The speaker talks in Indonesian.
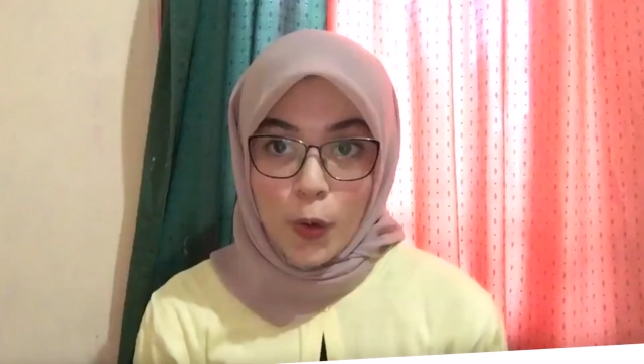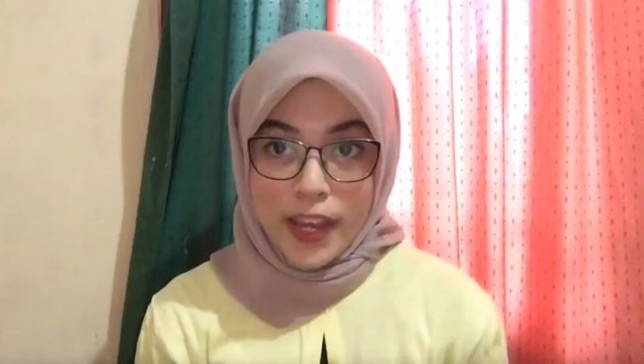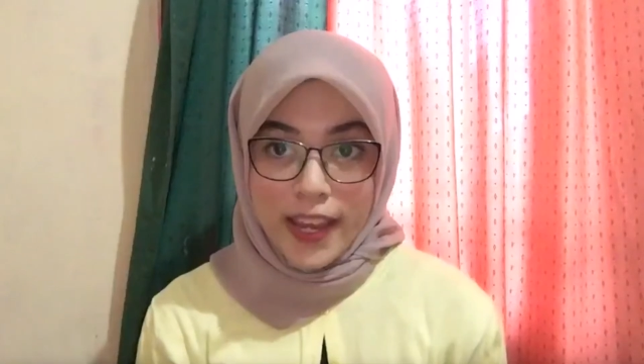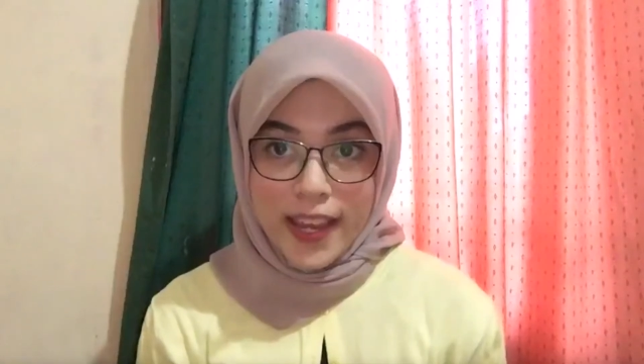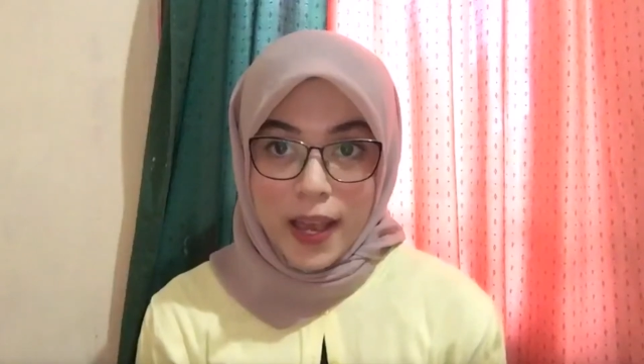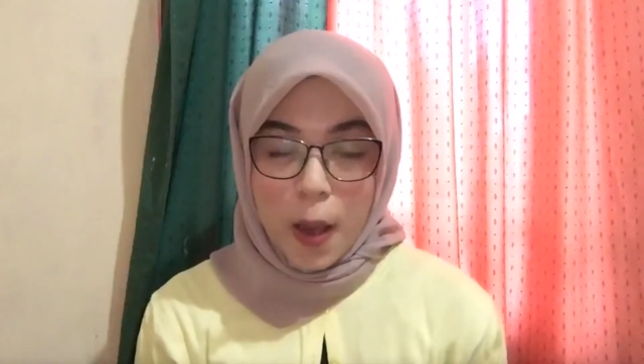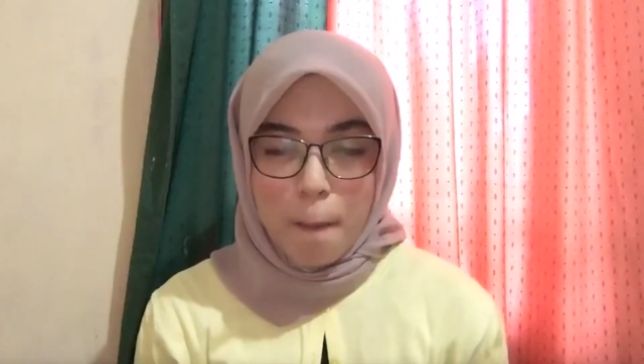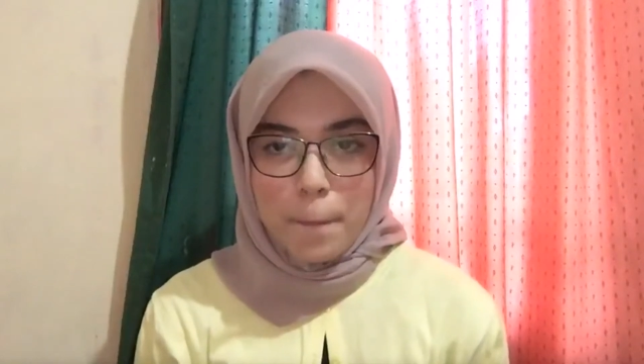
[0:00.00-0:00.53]

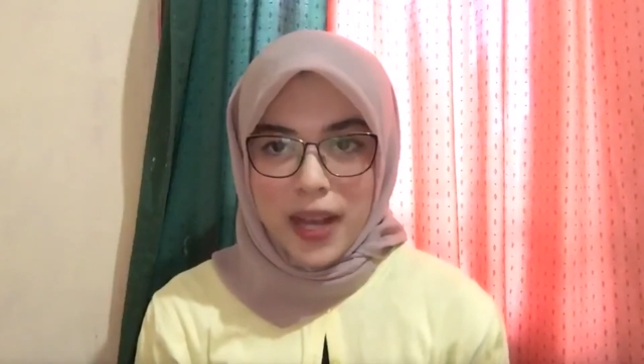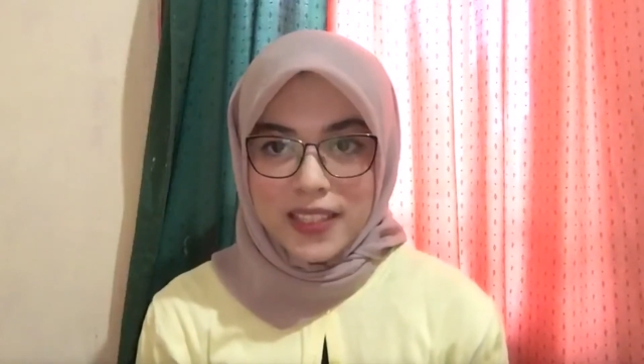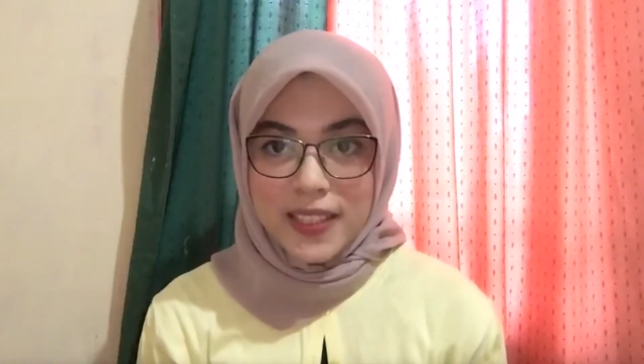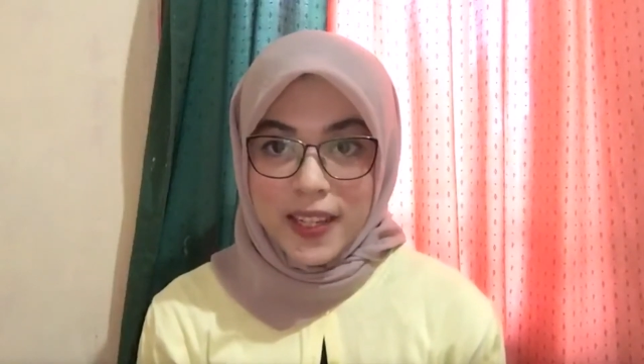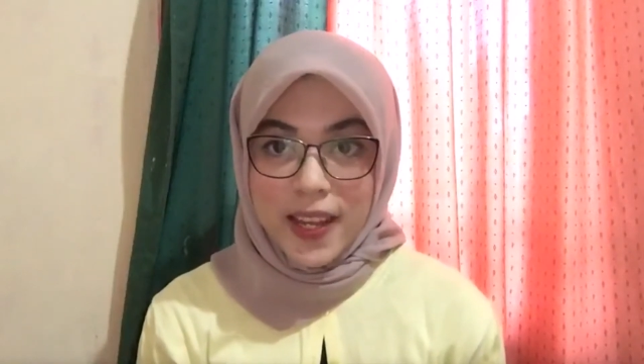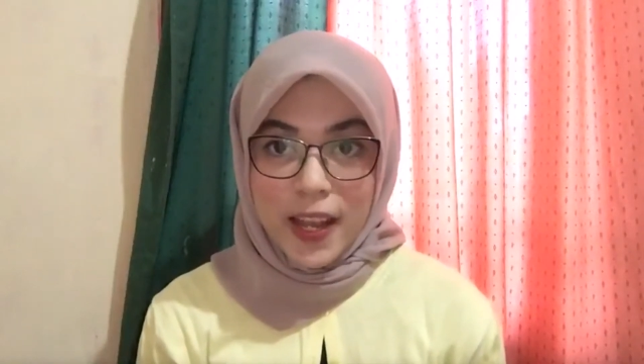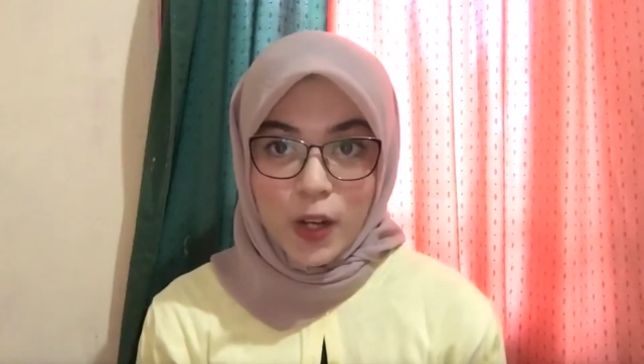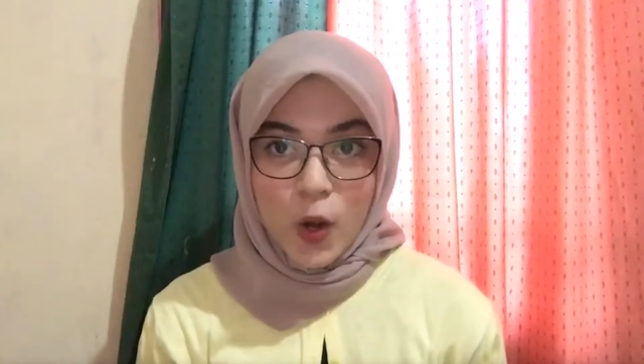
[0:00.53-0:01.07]
Wih,
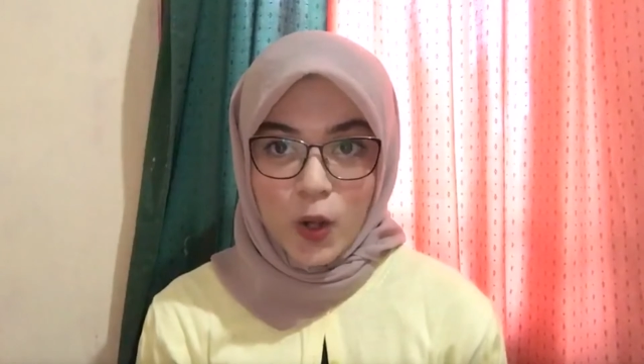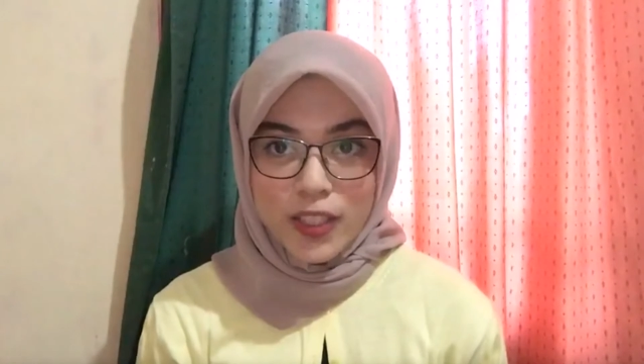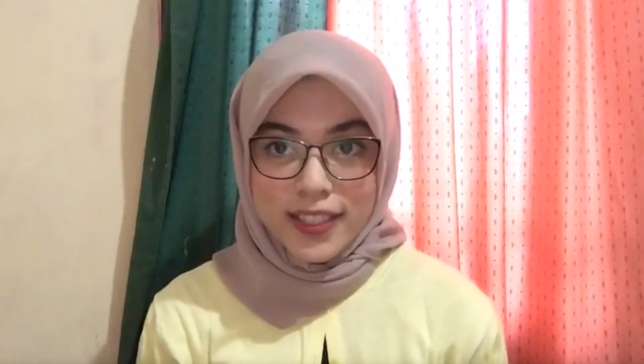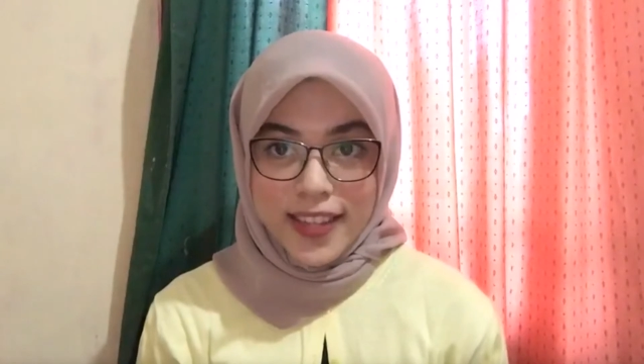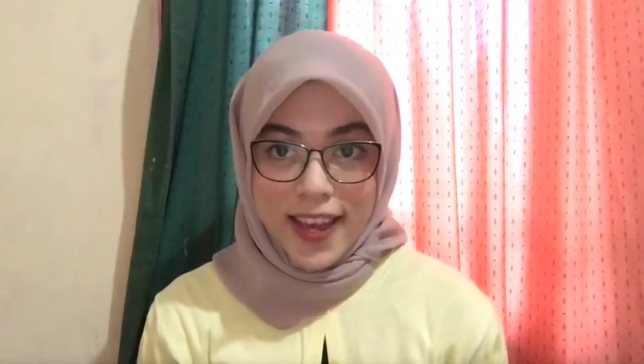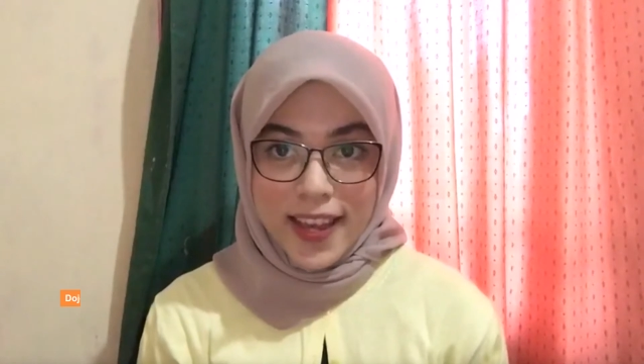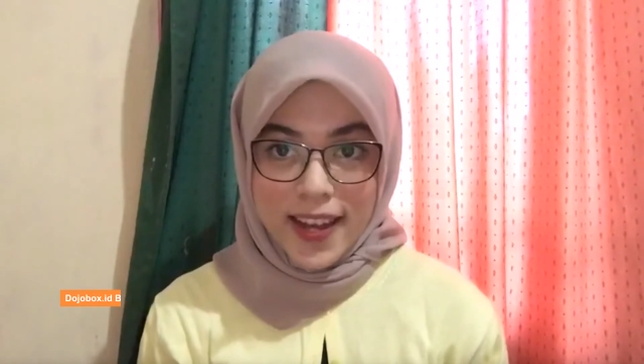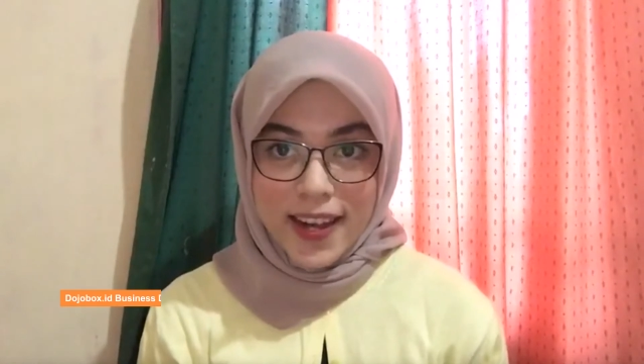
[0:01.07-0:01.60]
pastinya dong
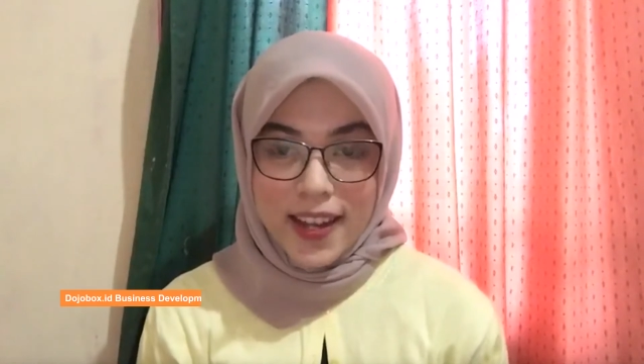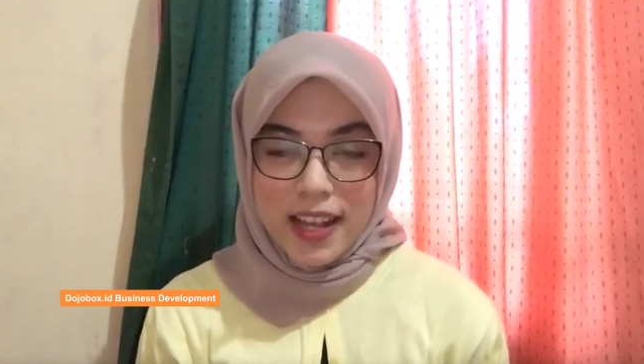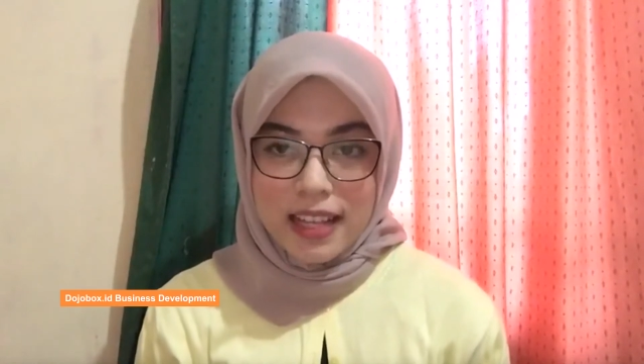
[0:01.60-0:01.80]
Jer